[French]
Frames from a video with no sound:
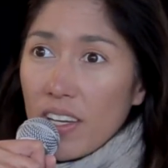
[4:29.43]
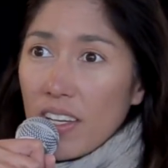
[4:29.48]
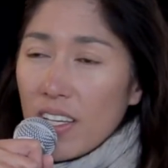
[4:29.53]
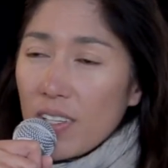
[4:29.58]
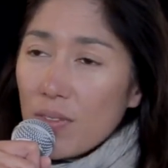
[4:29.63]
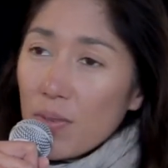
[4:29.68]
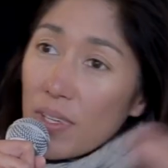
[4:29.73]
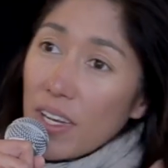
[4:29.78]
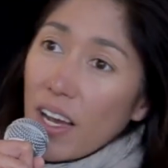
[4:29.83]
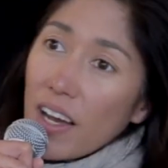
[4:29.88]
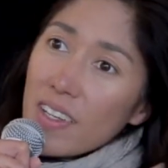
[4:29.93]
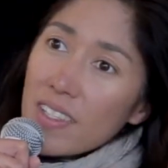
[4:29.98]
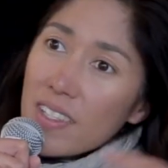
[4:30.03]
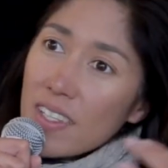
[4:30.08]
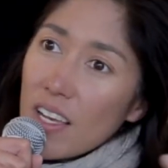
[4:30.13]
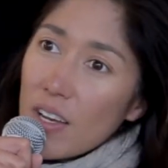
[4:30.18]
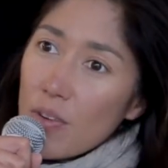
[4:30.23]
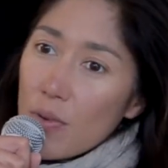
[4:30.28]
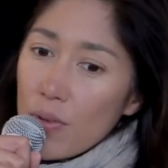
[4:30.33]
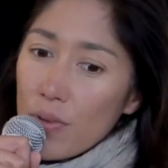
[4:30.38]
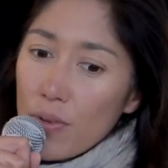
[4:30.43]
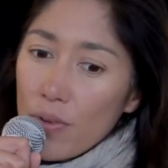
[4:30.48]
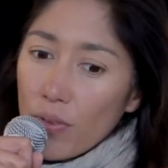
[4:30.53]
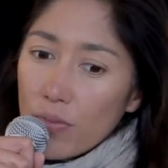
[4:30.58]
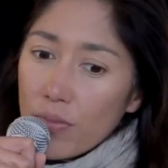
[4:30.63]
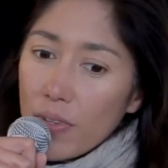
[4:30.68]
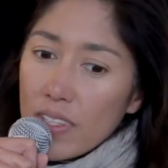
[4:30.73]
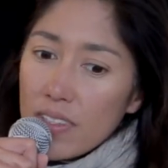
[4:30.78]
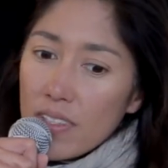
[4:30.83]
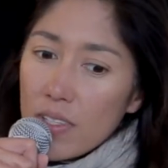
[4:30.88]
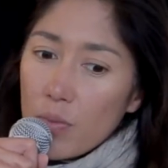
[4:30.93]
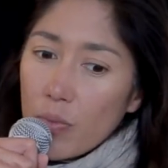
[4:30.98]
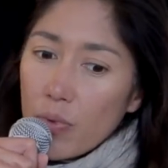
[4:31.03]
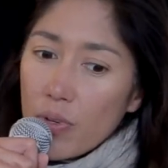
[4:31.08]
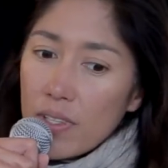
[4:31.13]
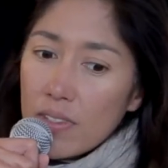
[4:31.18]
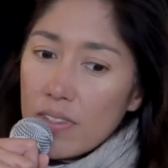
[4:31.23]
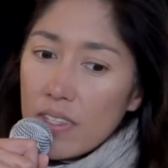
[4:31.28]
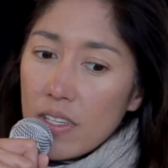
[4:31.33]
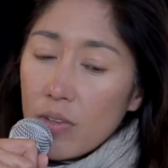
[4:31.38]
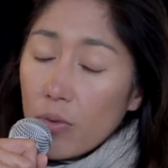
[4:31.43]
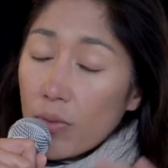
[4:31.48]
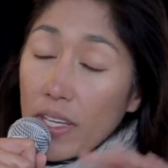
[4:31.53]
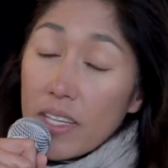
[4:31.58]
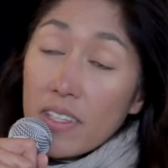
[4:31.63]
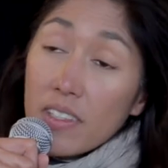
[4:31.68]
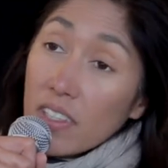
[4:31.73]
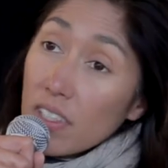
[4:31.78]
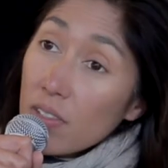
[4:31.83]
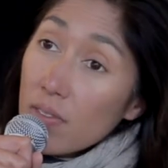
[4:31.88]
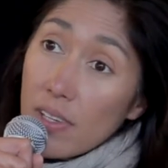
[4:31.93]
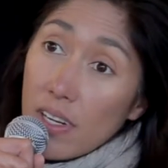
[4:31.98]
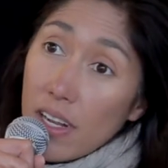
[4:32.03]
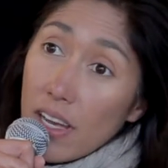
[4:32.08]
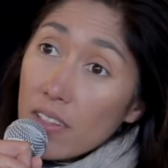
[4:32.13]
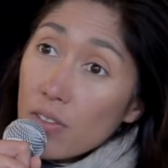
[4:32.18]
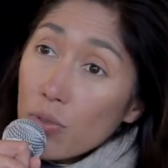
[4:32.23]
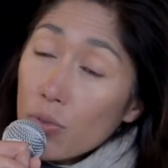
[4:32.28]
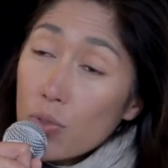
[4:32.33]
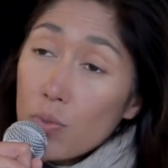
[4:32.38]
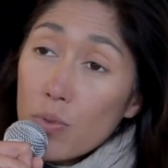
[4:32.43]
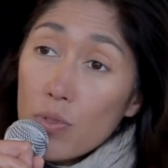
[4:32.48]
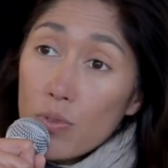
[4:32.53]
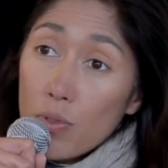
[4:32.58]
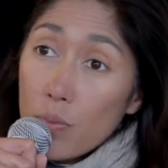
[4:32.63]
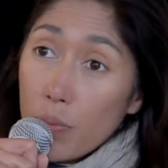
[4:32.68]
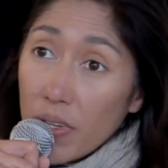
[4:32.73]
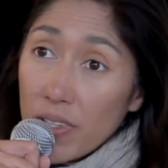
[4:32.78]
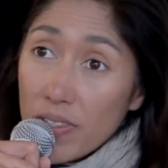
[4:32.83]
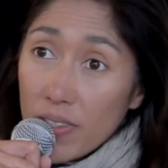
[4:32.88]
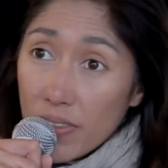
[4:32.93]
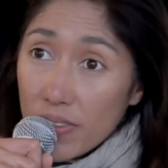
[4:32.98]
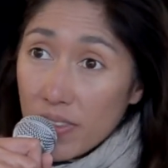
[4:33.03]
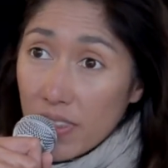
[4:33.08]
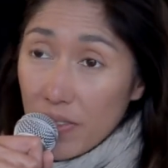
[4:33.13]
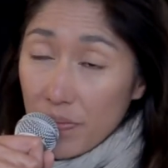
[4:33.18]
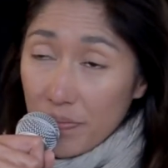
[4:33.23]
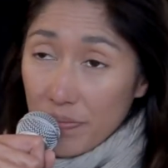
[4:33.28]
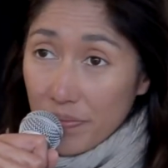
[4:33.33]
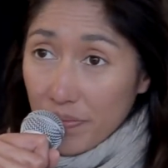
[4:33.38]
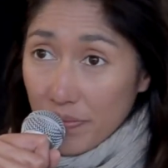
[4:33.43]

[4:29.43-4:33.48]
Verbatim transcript: Et donc grâce à eux, en fait, ils m'ont aidé. On a écrit une lettre où je me suis présentée.